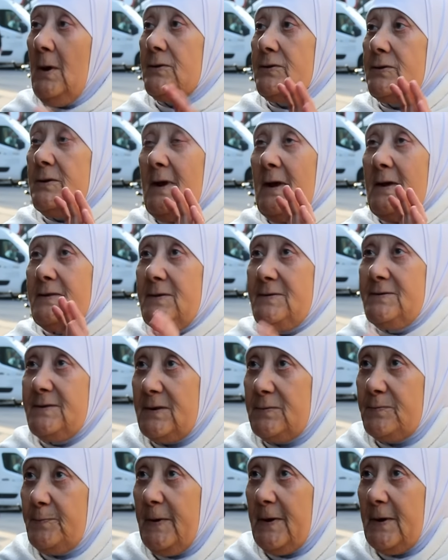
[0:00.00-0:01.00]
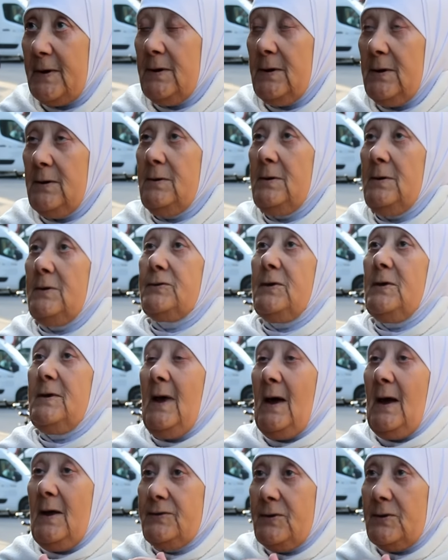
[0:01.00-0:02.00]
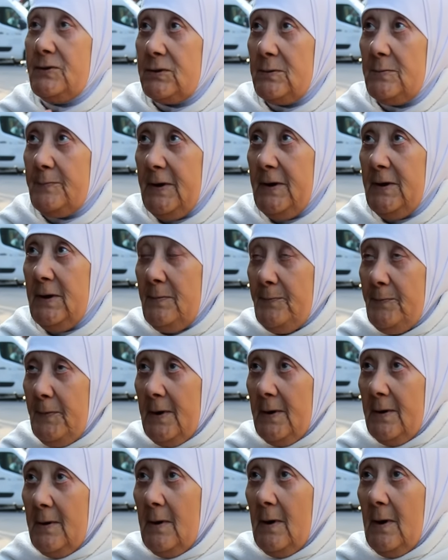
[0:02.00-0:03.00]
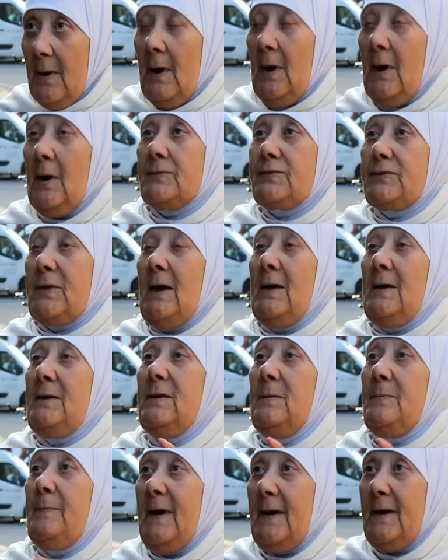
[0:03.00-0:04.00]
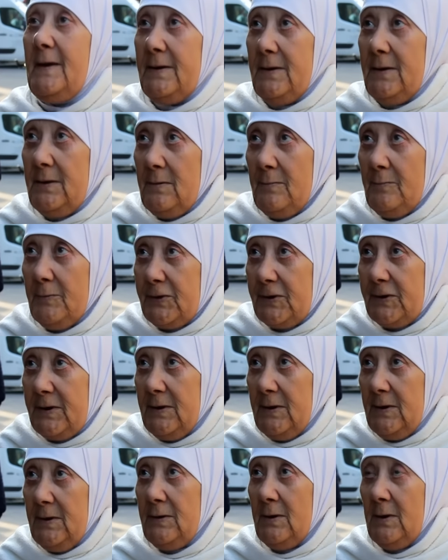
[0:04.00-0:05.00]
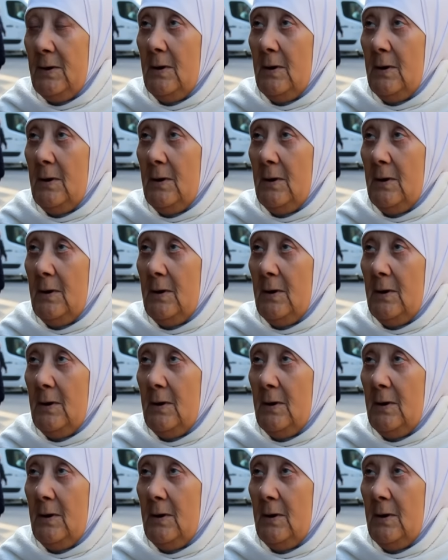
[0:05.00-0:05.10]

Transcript: عطينا ديزاسبيرين دينا عند الطبيب طاه لي باري مسكين